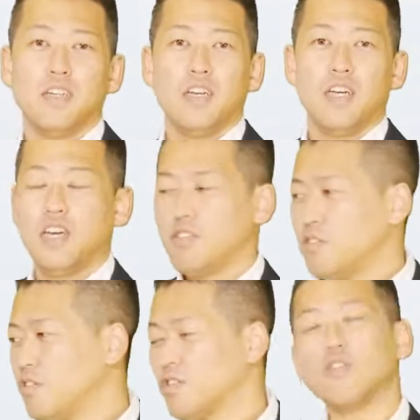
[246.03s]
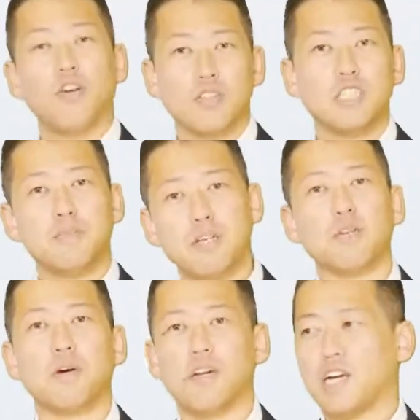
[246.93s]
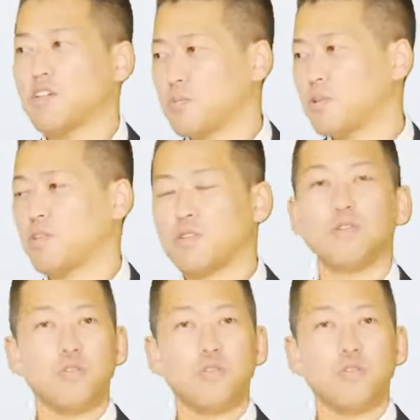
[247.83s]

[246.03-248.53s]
えー、Google の Gmail とかのアカウント持ってると、